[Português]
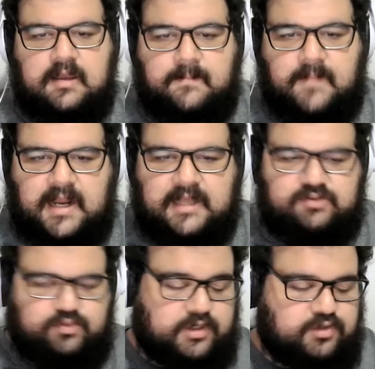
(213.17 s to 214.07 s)
Mas
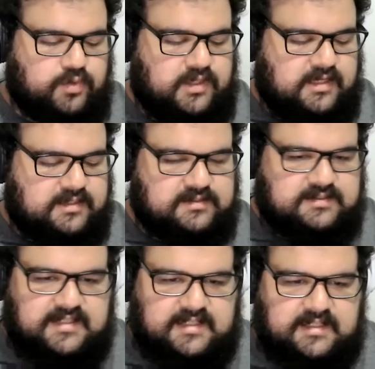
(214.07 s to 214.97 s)
o Trent
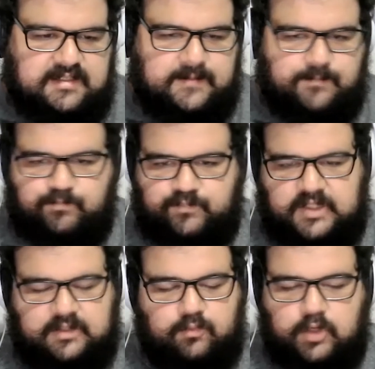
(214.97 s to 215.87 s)
Williams, ele tá
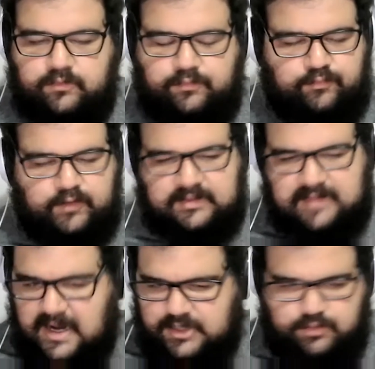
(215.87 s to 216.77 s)
tendo um ano
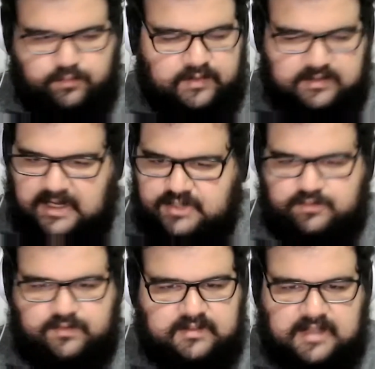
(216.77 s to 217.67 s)
fantástico, fantástico,
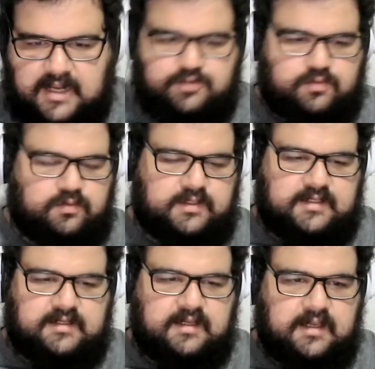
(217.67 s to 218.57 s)
fantástico
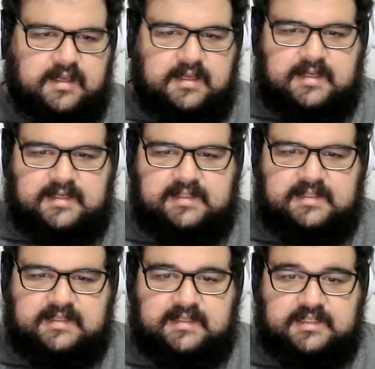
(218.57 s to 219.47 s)
e
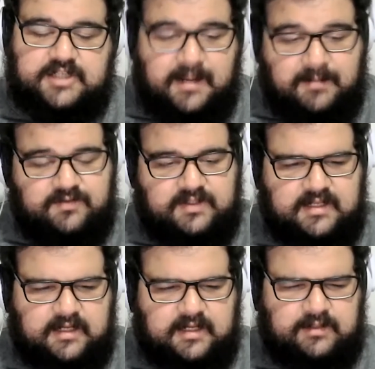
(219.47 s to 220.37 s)
ele que já é mais
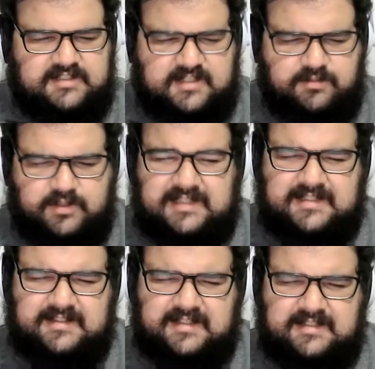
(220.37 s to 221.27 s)
veterano, né? se não me engano, ele
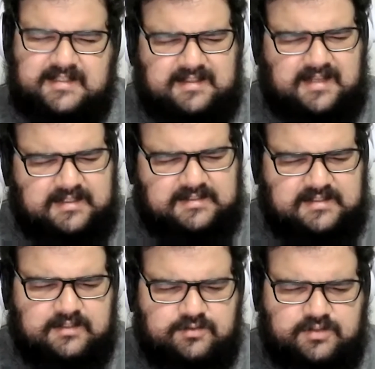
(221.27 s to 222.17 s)
tem 33
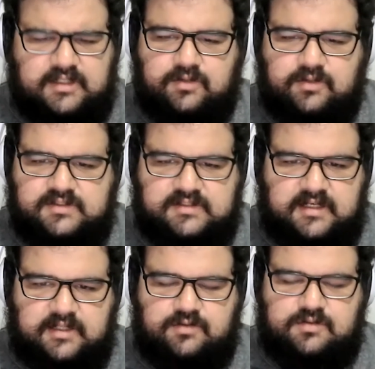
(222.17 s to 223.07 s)
anos, 32
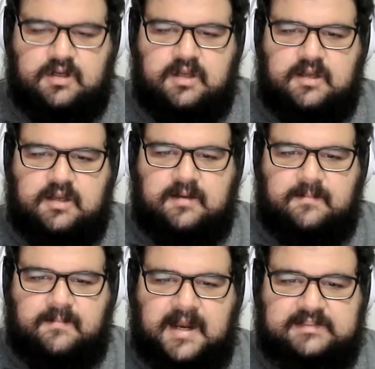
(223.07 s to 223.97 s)
anos,
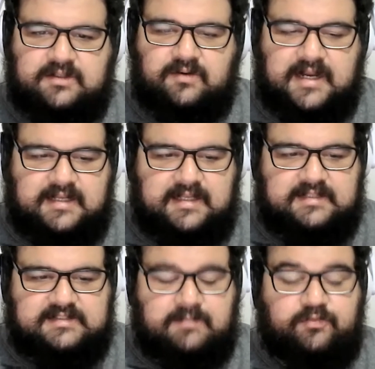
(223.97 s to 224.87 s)
mas é um cara
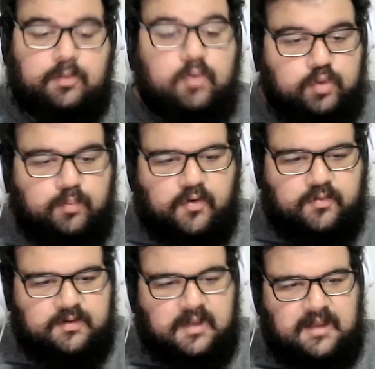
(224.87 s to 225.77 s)
que sempre foi muito
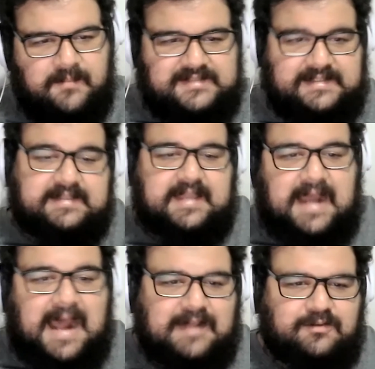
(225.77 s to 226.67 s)
bom, mas
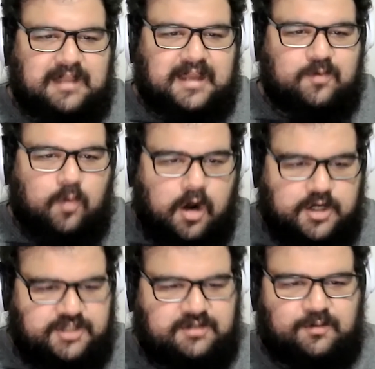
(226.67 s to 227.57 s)
enterrado lá em
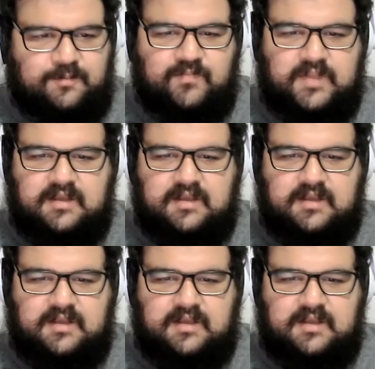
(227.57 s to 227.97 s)
Washington,